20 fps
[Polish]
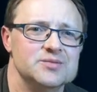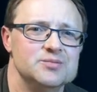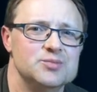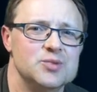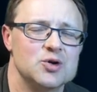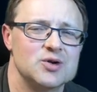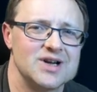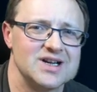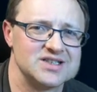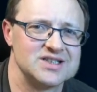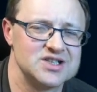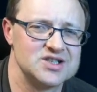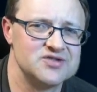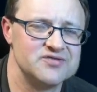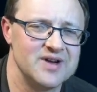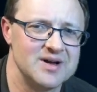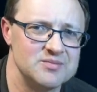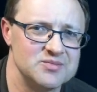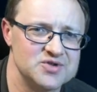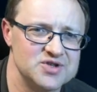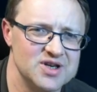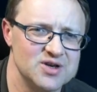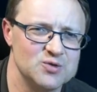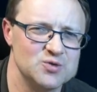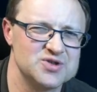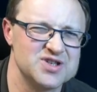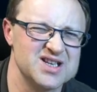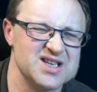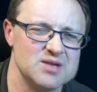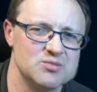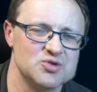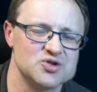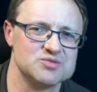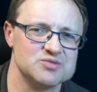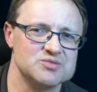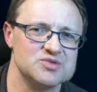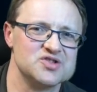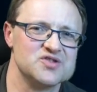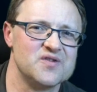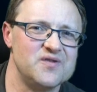pokazać Wam, że uczenie może
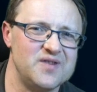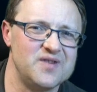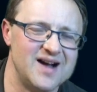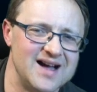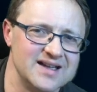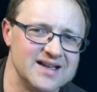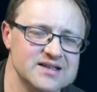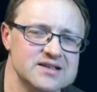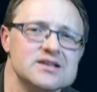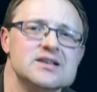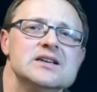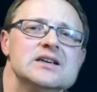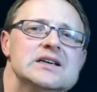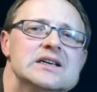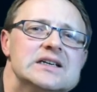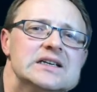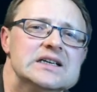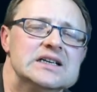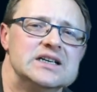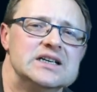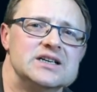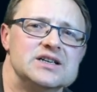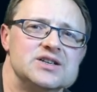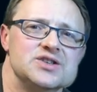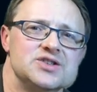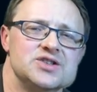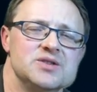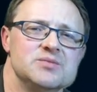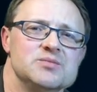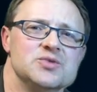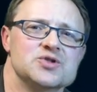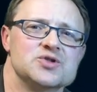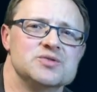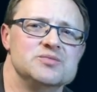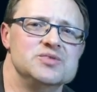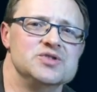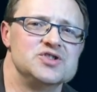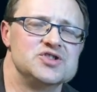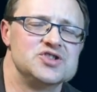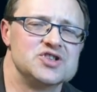być fan, e, że może
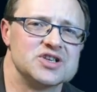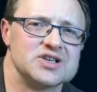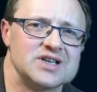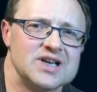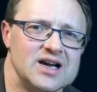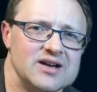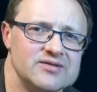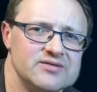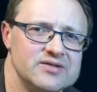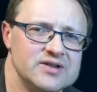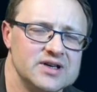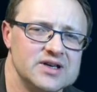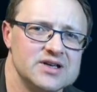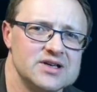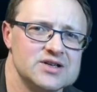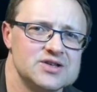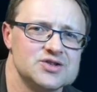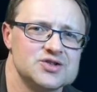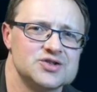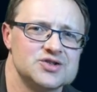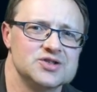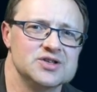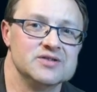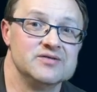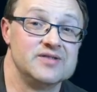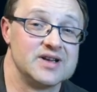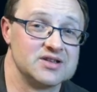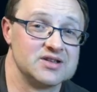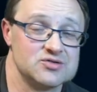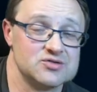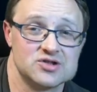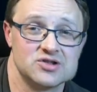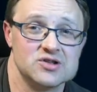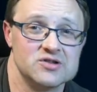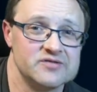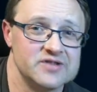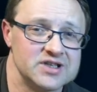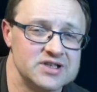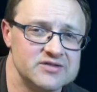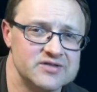być ciekawe, że warto się
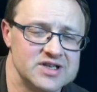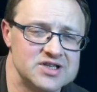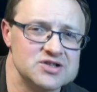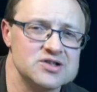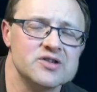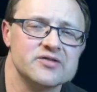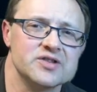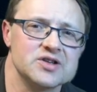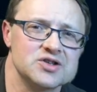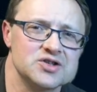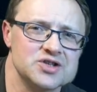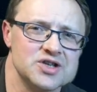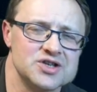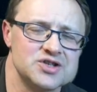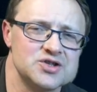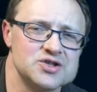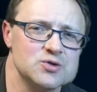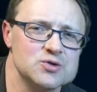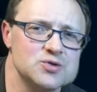dowiadywać nowych rzeczy,